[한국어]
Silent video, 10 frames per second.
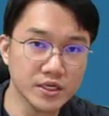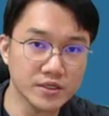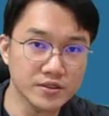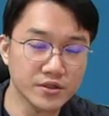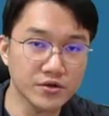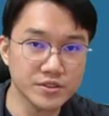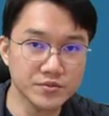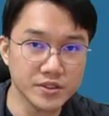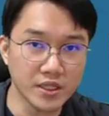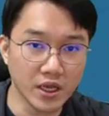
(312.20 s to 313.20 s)
이야기를
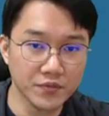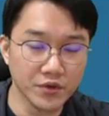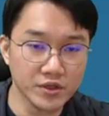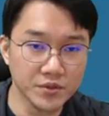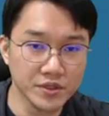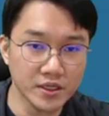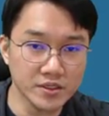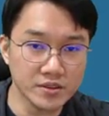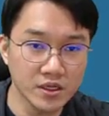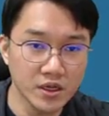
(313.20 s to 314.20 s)
드렸습니다 왜냐면
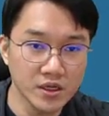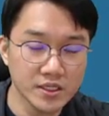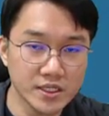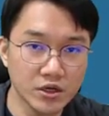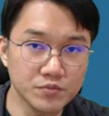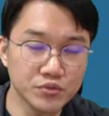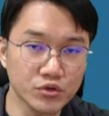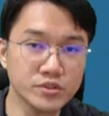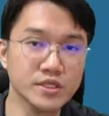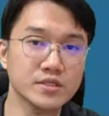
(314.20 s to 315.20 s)
얘는 이런
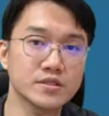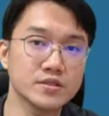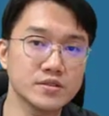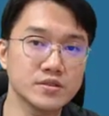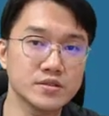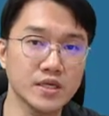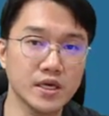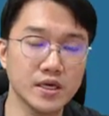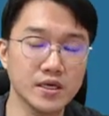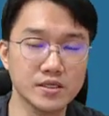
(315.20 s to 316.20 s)

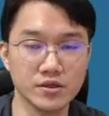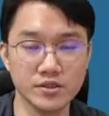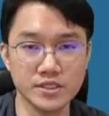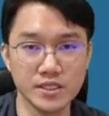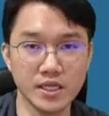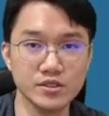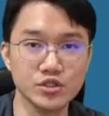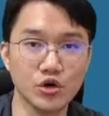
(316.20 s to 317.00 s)
프로세스의 그런 실행